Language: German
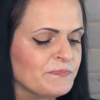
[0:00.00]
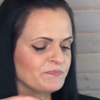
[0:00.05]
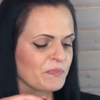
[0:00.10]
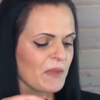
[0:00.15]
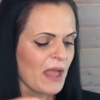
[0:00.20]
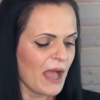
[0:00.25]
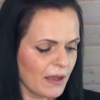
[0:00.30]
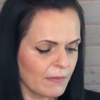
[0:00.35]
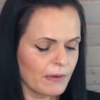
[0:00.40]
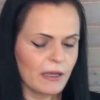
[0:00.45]

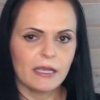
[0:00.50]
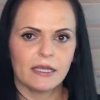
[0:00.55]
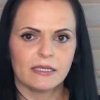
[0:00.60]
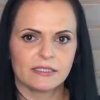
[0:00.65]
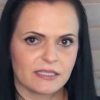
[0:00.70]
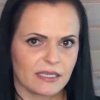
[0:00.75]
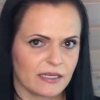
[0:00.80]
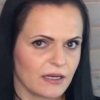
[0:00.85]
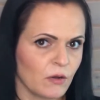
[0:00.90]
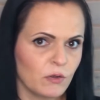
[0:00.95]
Aber er
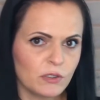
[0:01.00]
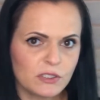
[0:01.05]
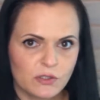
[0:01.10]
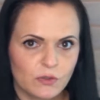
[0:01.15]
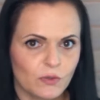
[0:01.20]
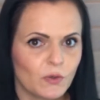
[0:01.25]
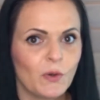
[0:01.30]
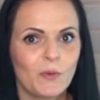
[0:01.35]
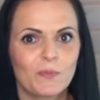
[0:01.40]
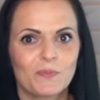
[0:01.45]
ist
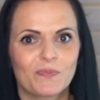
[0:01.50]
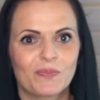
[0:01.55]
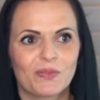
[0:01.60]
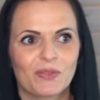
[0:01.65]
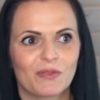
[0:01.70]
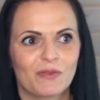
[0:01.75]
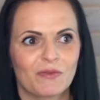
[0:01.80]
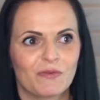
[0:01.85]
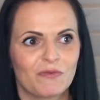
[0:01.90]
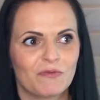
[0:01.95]
genauso
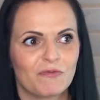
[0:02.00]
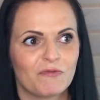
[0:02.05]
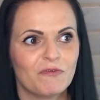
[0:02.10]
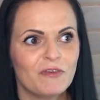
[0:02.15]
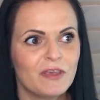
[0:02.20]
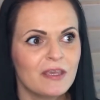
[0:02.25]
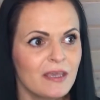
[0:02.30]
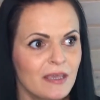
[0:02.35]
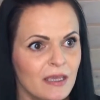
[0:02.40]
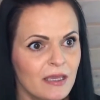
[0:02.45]

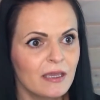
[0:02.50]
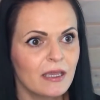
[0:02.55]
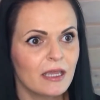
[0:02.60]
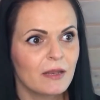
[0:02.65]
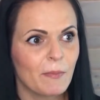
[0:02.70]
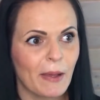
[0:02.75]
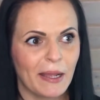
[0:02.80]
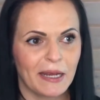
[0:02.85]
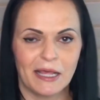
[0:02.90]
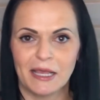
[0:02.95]
wie in
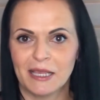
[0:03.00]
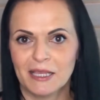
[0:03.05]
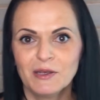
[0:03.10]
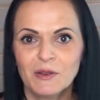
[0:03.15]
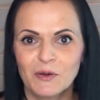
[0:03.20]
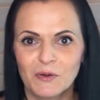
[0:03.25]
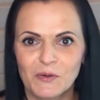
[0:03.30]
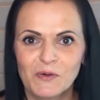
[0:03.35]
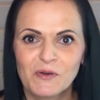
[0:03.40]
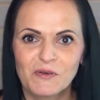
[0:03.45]
meiner
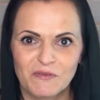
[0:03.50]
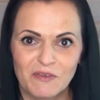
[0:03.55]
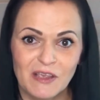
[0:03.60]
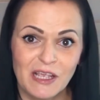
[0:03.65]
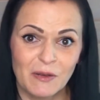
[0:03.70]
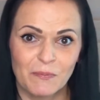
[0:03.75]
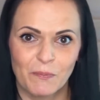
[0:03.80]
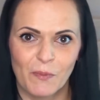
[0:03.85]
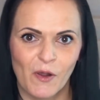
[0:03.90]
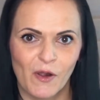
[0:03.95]
Erinnerung, wie
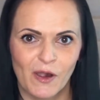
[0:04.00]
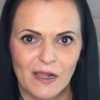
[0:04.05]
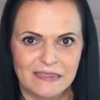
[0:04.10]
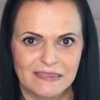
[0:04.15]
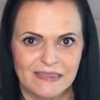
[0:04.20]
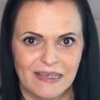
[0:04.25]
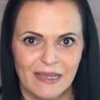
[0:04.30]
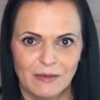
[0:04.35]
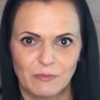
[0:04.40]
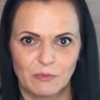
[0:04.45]
ein Burger
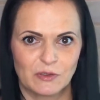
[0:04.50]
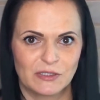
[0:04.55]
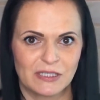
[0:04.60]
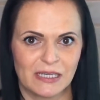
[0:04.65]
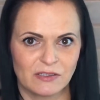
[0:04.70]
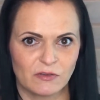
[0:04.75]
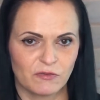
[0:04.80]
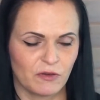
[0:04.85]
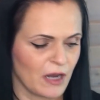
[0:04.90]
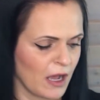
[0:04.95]
sein muss.
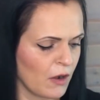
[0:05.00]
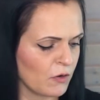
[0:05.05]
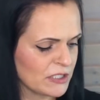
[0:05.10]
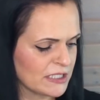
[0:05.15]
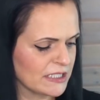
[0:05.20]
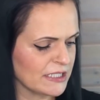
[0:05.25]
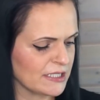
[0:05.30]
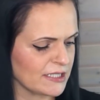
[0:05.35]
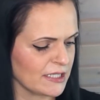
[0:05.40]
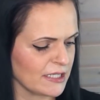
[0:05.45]
Also von
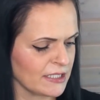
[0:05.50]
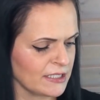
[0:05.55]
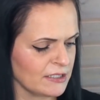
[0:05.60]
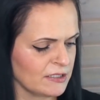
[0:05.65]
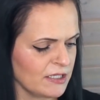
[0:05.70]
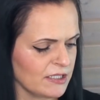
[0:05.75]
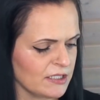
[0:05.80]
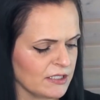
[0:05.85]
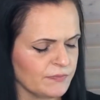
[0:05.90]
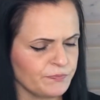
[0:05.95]
außen ist er
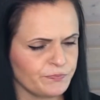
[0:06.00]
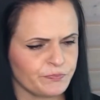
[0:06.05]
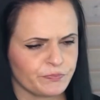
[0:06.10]
richtig